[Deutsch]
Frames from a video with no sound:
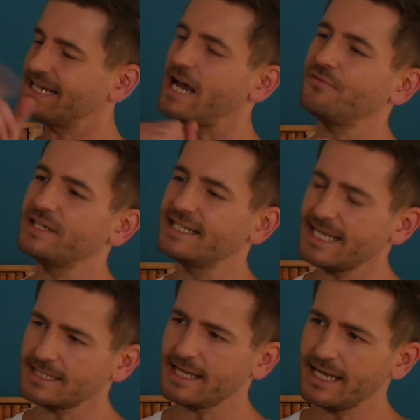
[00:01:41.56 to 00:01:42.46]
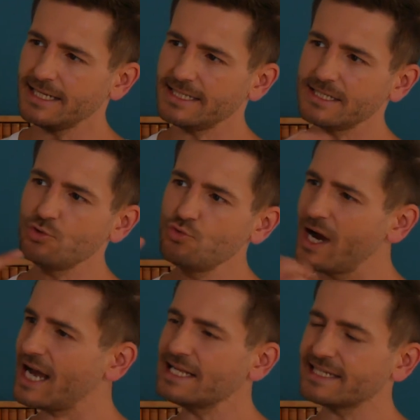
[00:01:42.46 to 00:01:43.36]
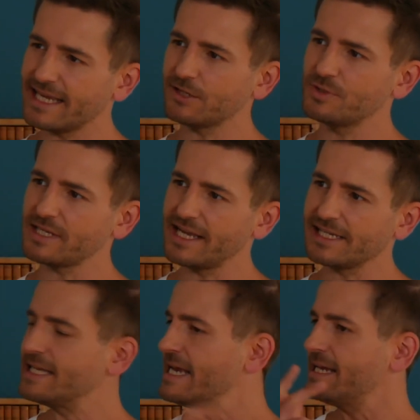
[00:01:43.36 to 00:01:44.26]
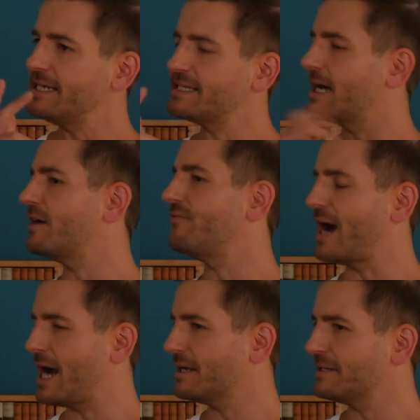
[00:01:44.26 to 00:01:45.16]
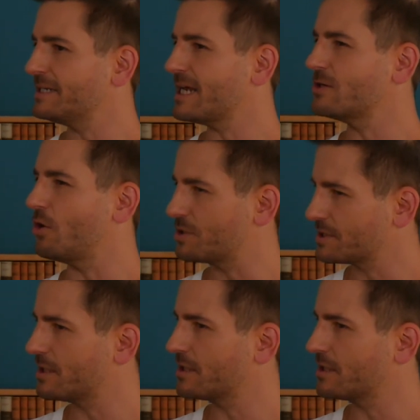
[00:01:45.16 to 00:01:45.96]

Darf ich jetzt eigentlich diesen uralt Gag recyceln? Die Sarah Wagenknecht hat einen Oscar